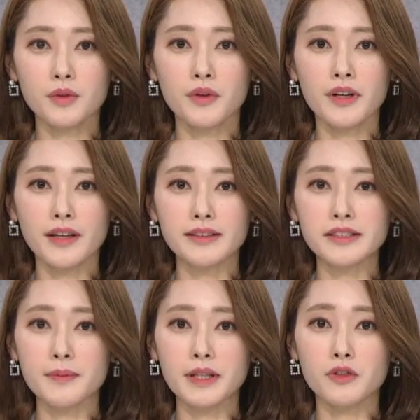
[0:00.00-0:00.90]
토요일엔
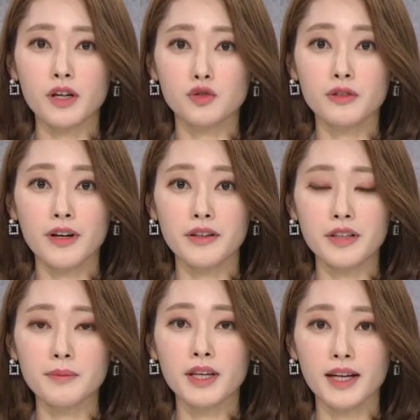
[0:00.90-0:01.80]
21대
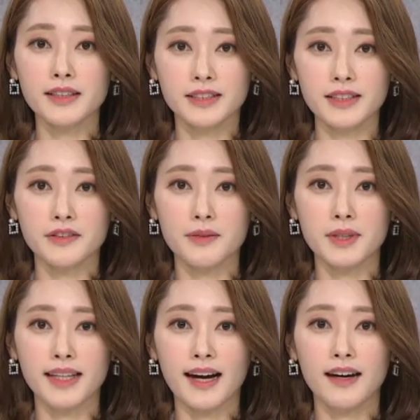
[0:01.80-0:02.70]
국회의원 임기가
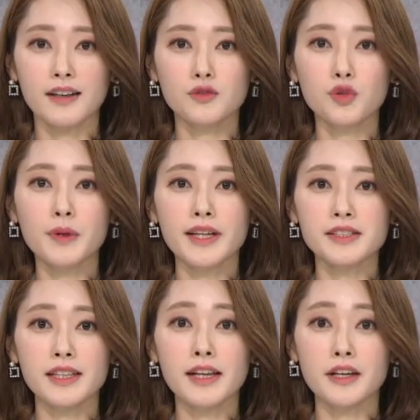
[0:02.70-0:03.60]
시작됩니다.
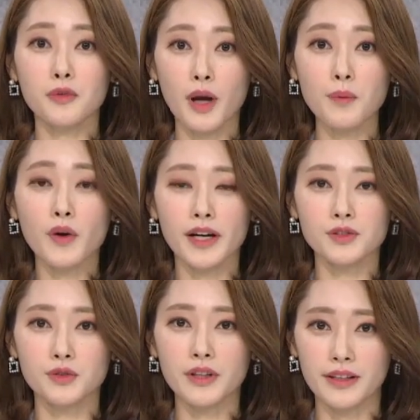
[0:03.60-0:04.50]
국민의 신뢰를
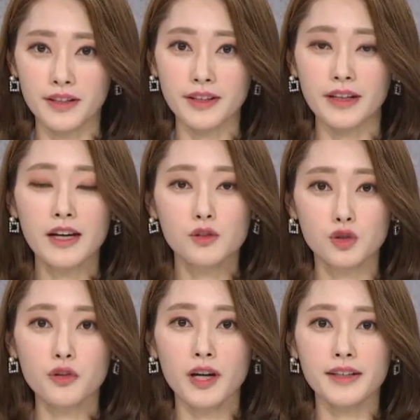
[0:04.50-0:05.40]
회복할 수 있는
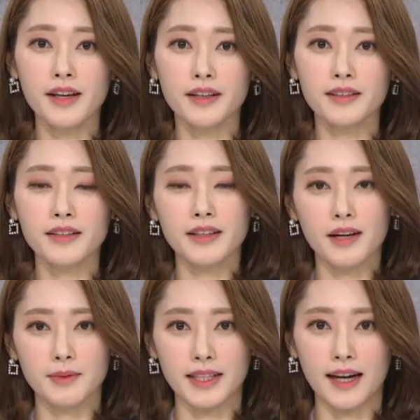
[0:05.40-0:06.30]
국회가 되길
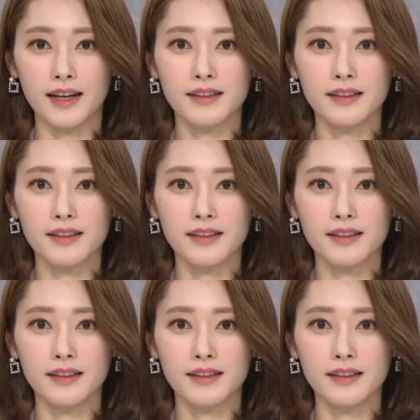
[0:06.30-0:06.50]
기대합니다.